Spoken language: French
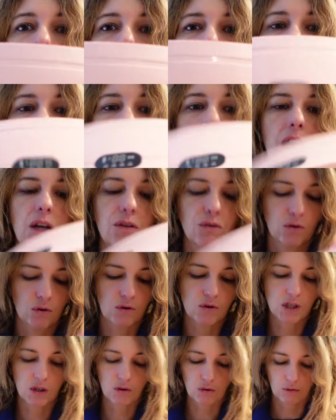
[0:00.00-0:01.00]
Voilà,
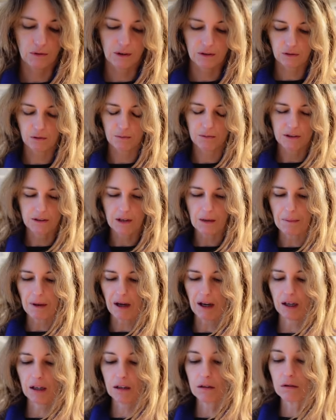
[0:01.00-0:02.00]
donc j'ai trouvé ce petit
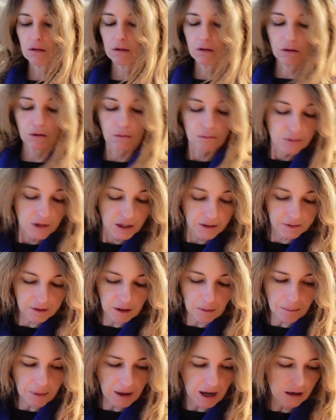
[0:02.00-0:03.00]
appareil euh, bien
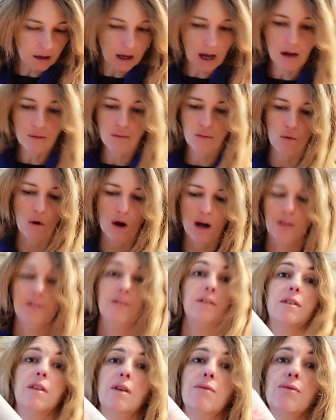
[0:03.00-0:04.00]
sympa. À voir
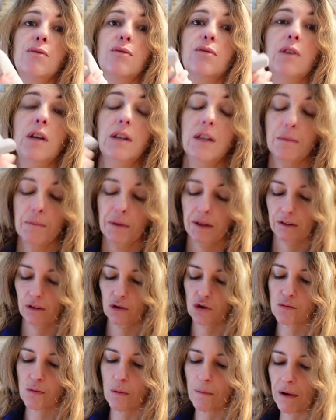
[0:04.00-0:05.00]
si ça fonctionne. Hein.
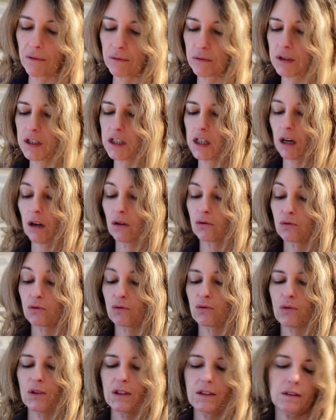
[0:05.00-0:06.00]
Maintenant, je ne peux pas vous le dire tout
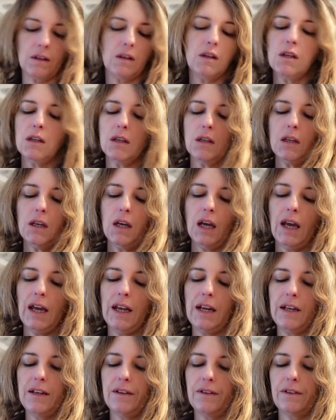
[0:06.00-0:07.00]
de suite
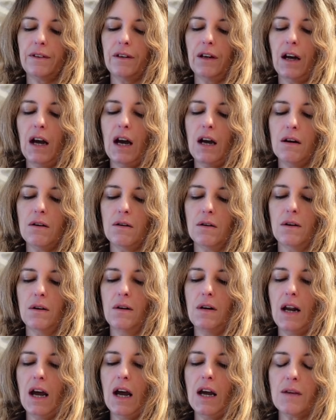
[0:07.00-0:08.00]
elle laissera
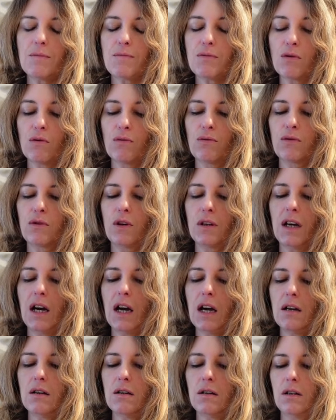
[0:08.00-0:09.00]
euh, là et puis on vous
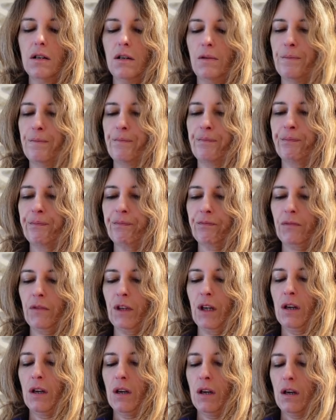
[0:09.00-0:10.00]
donnera... Euh,
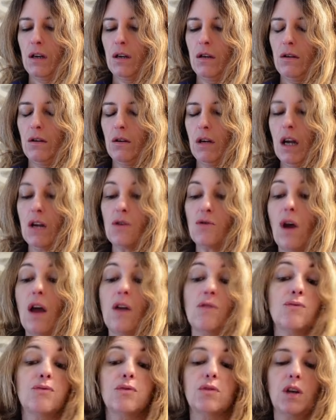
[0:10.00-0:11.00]
elle,
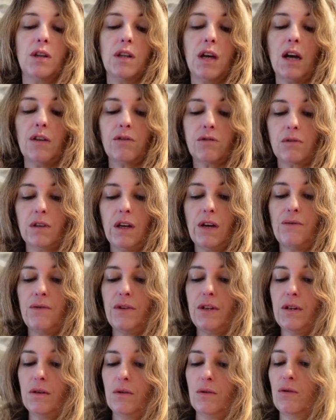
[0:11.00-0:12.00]
elle, vous donnera son
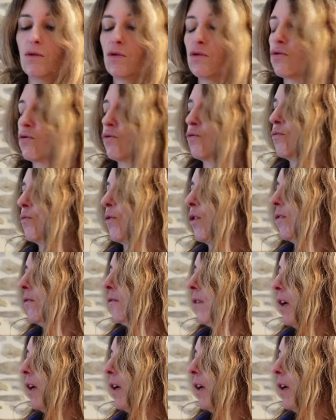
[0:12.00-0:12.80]
avis euh, dessus, du moins.